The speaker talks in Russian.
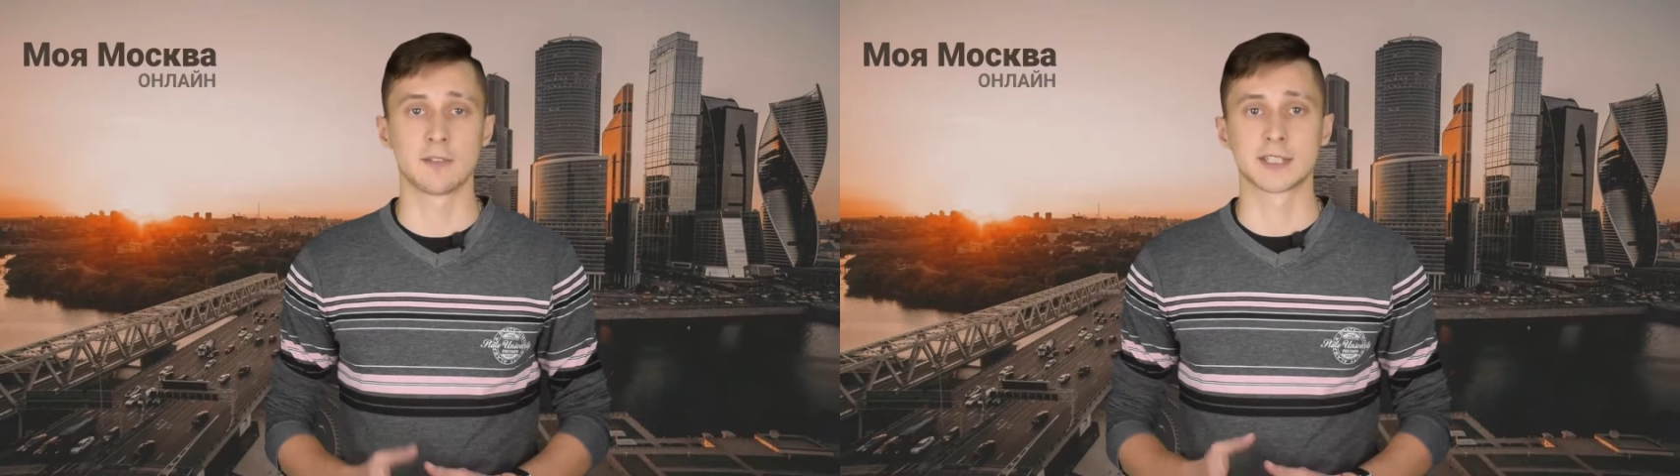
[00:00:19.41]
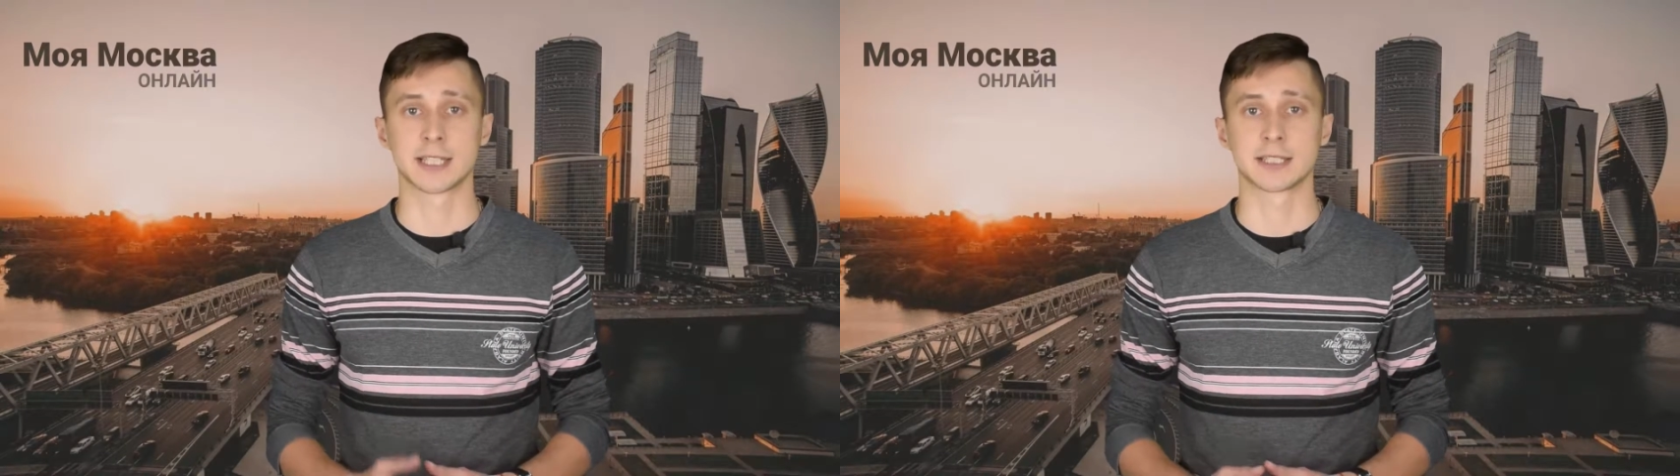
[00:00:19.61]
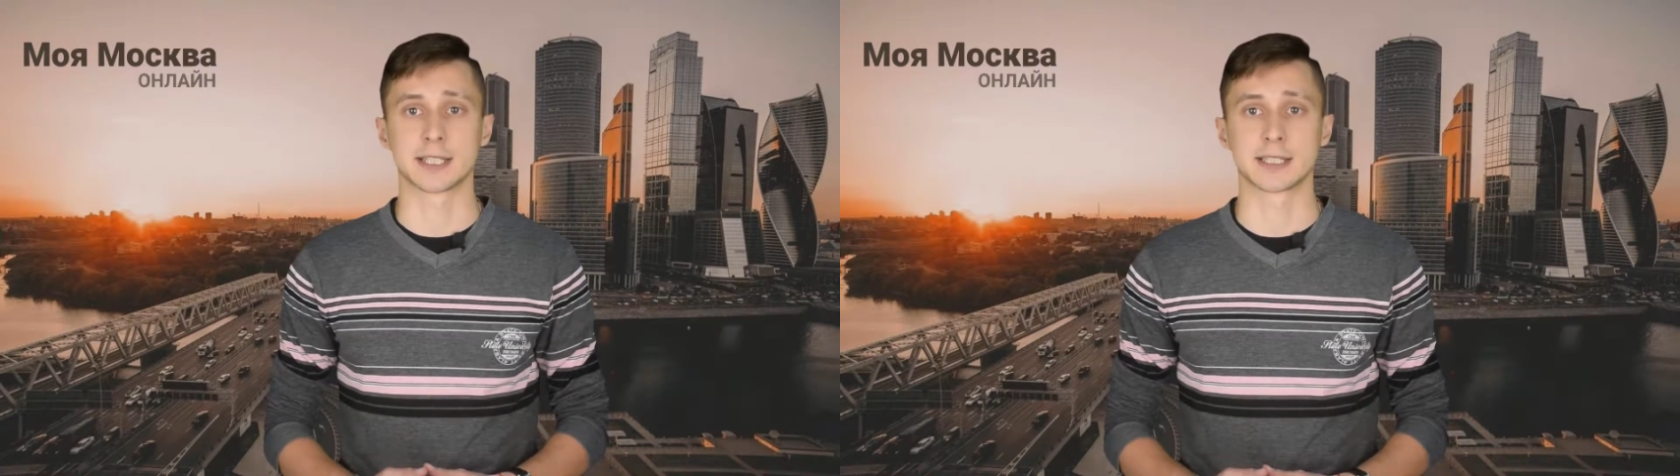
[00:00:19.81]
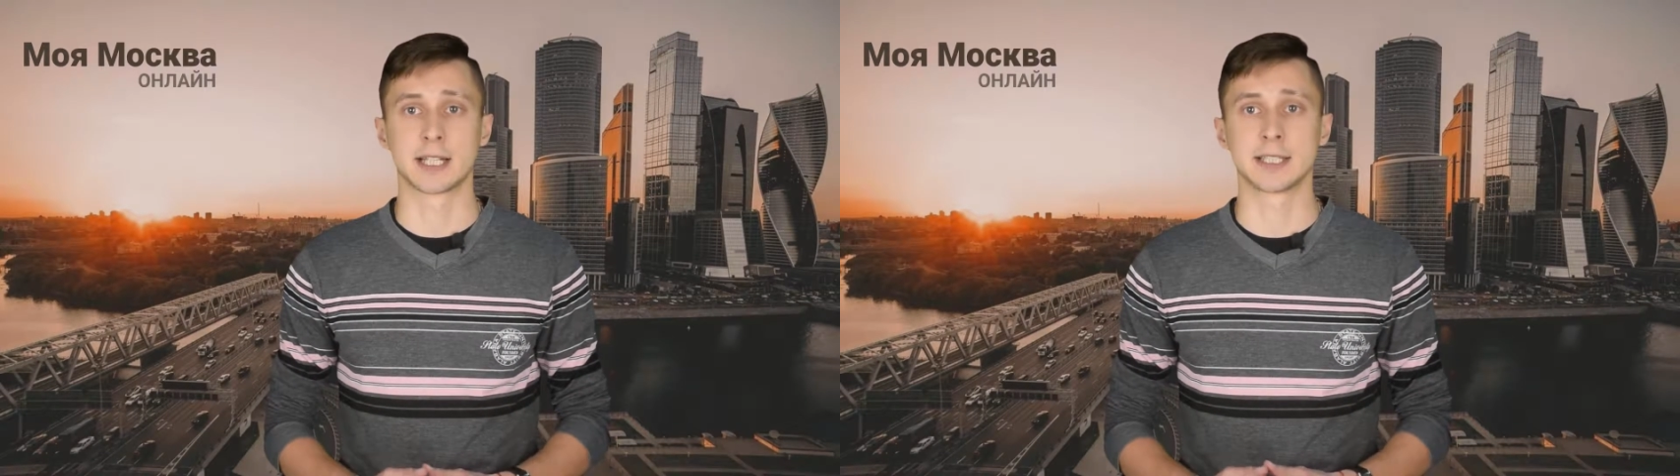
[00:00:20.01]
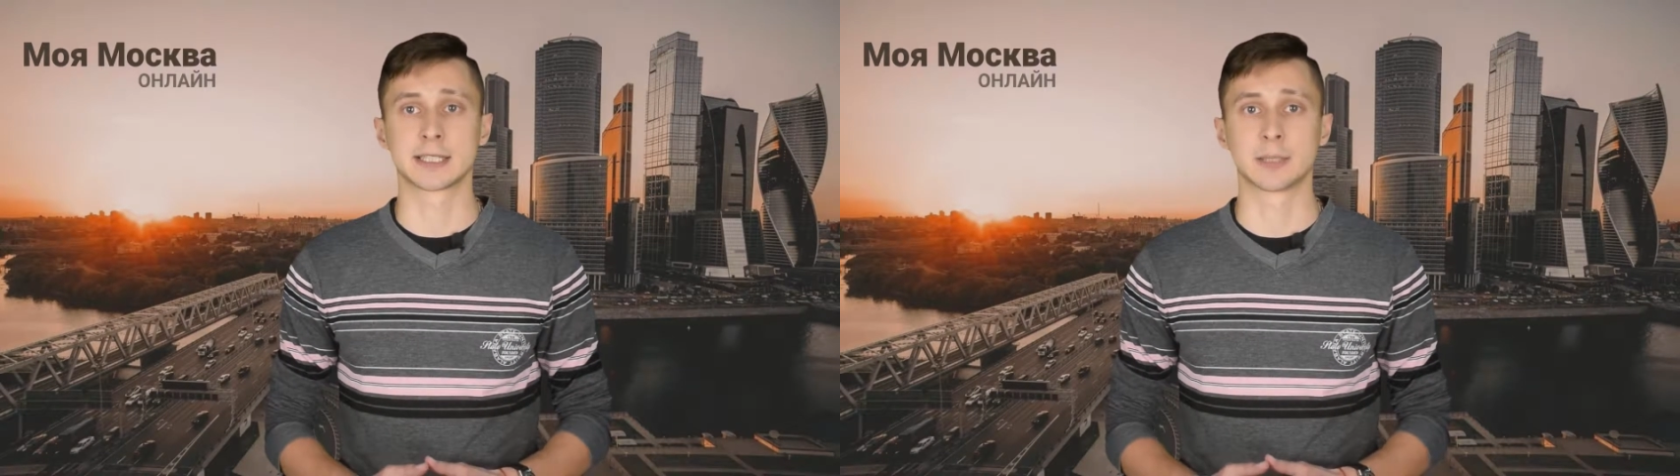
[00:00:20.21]
в центре
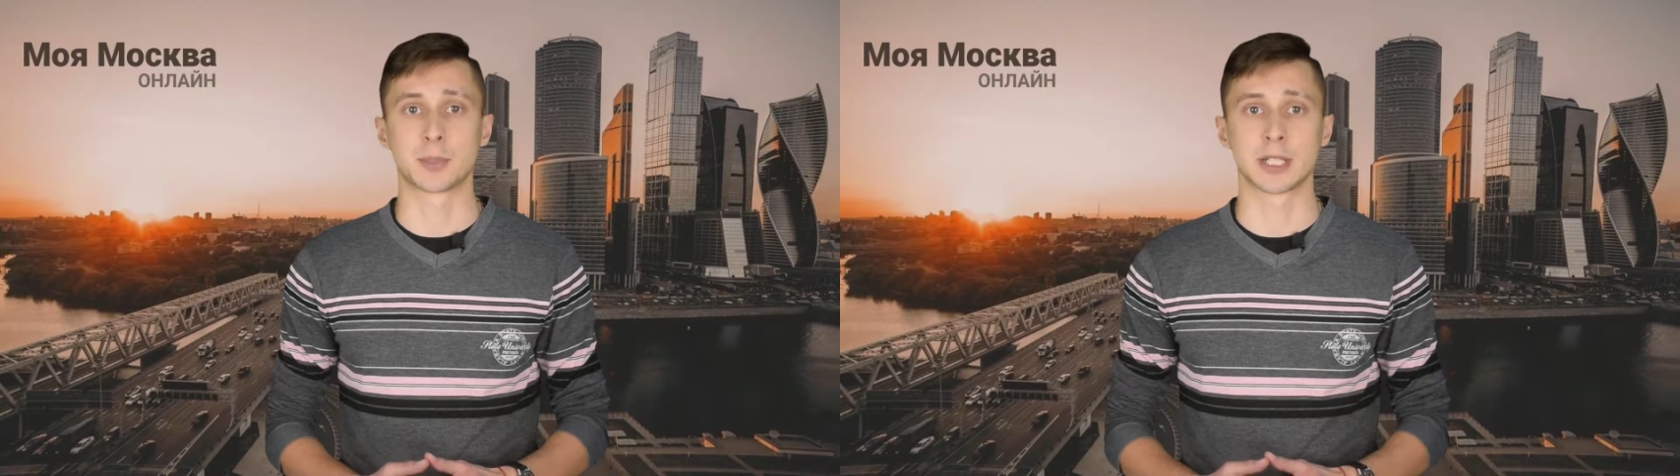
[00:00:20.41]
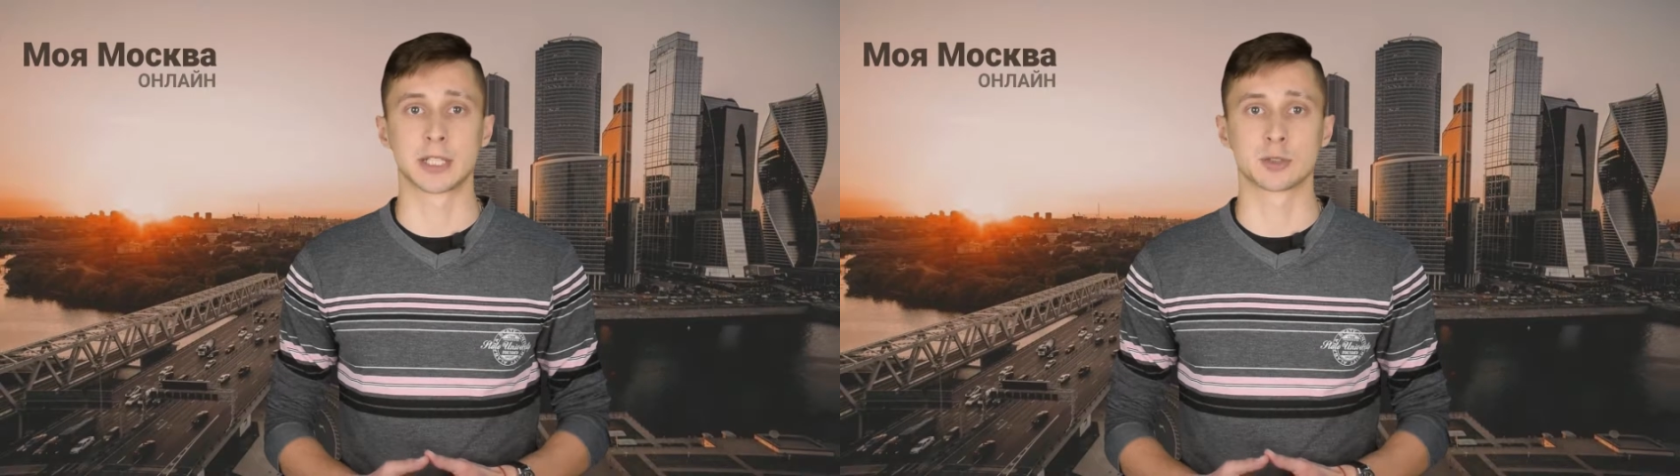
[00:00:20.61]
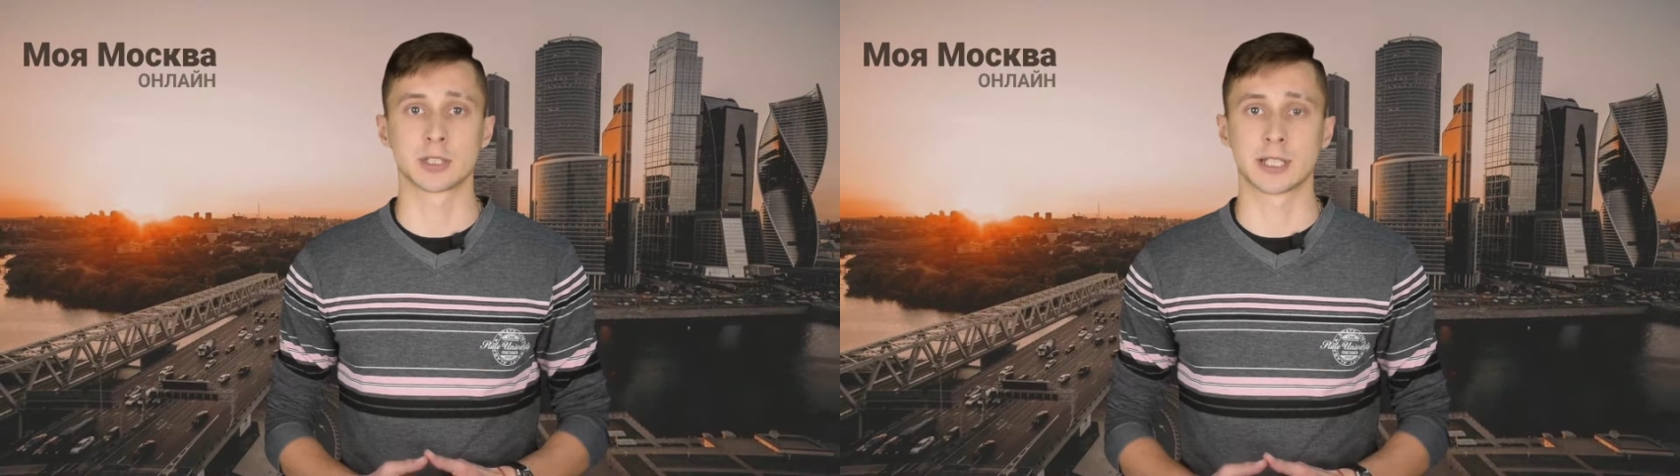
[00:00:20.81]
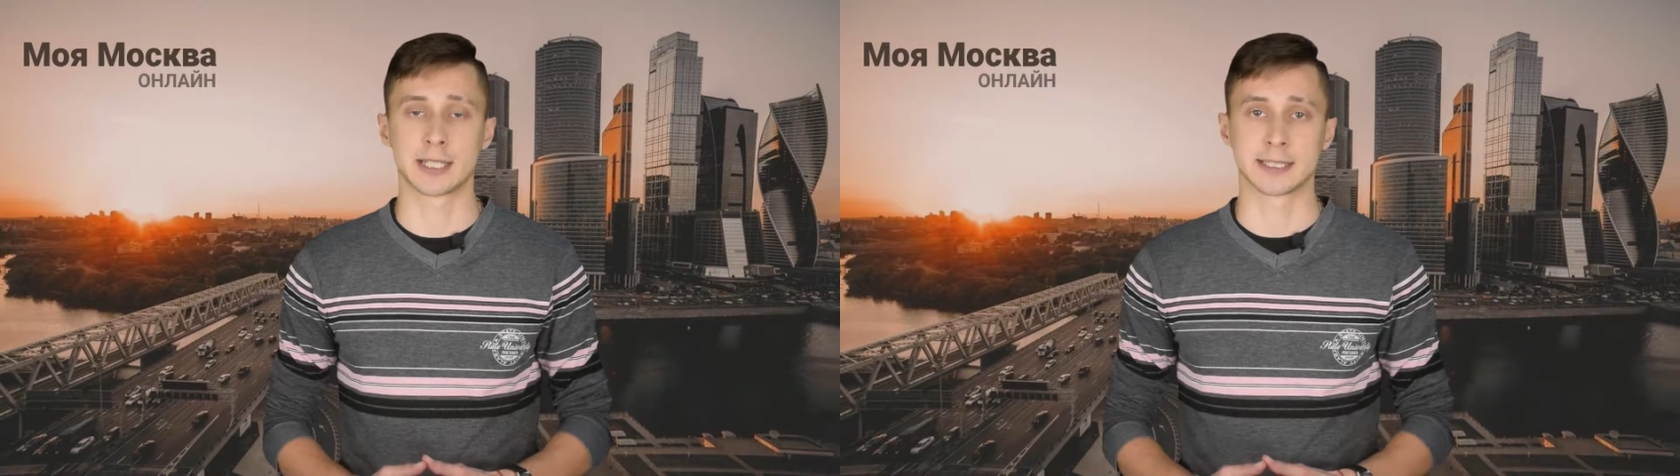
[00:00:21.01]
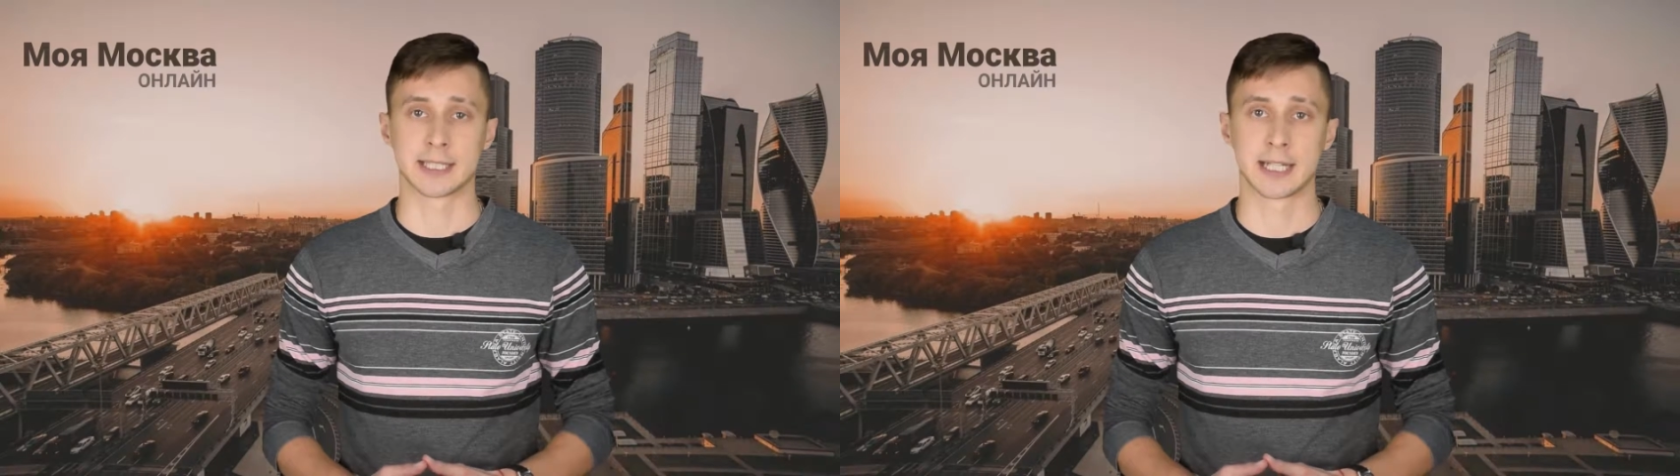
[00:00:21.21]
столицы продлено до
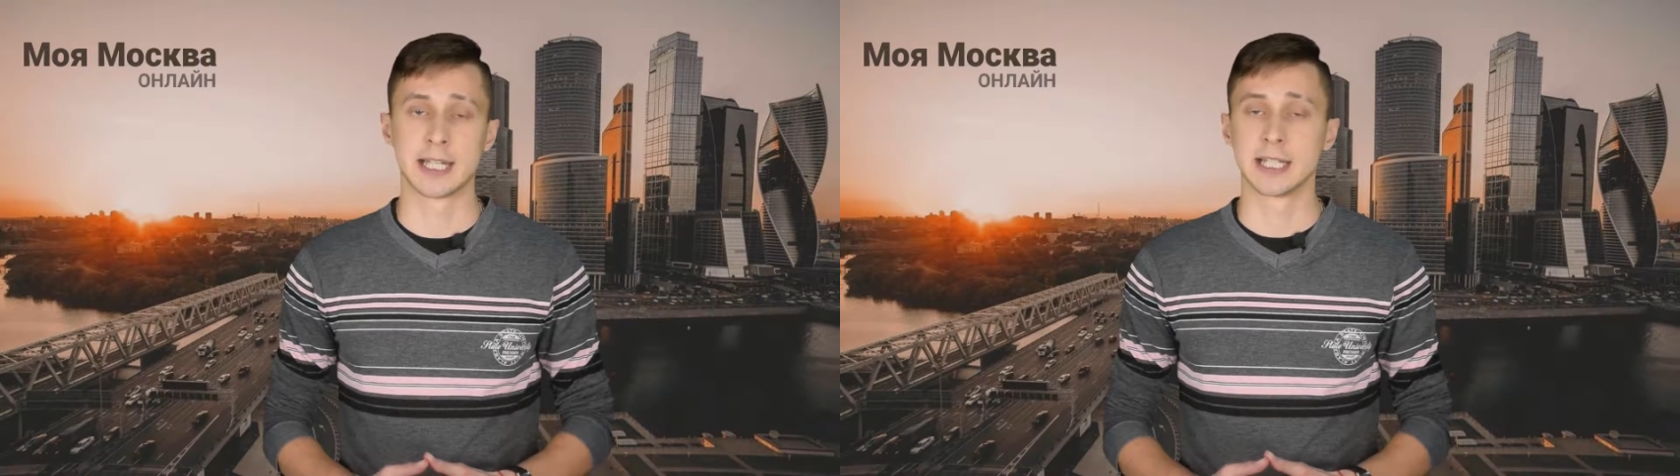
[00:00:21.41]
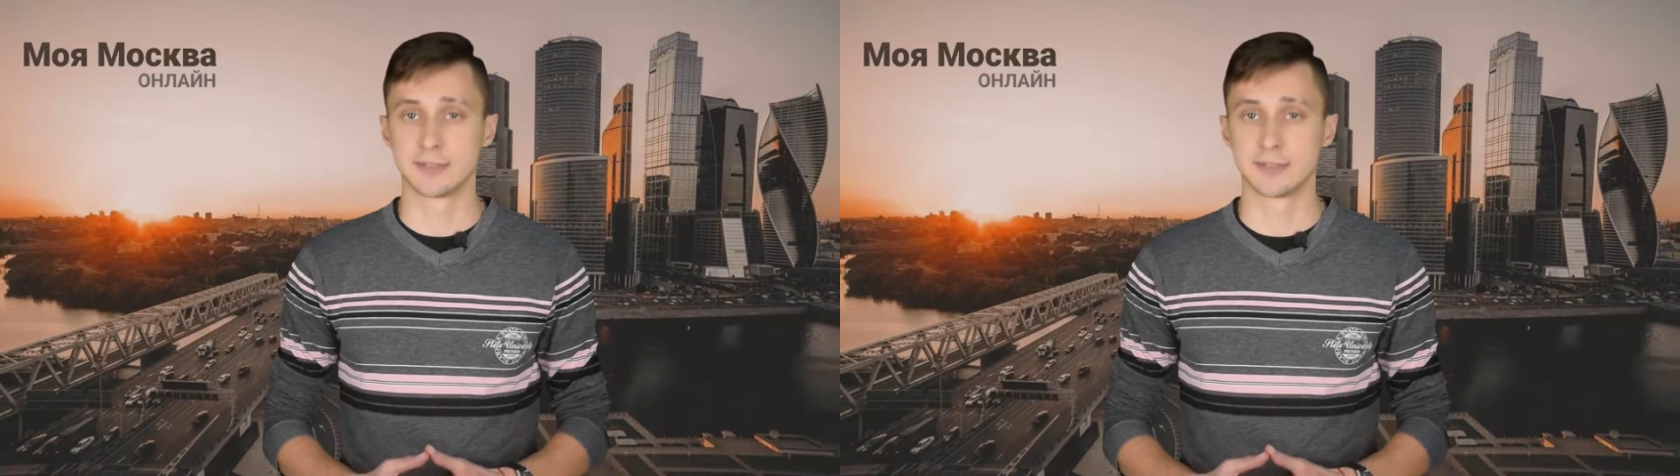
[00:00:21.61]
конца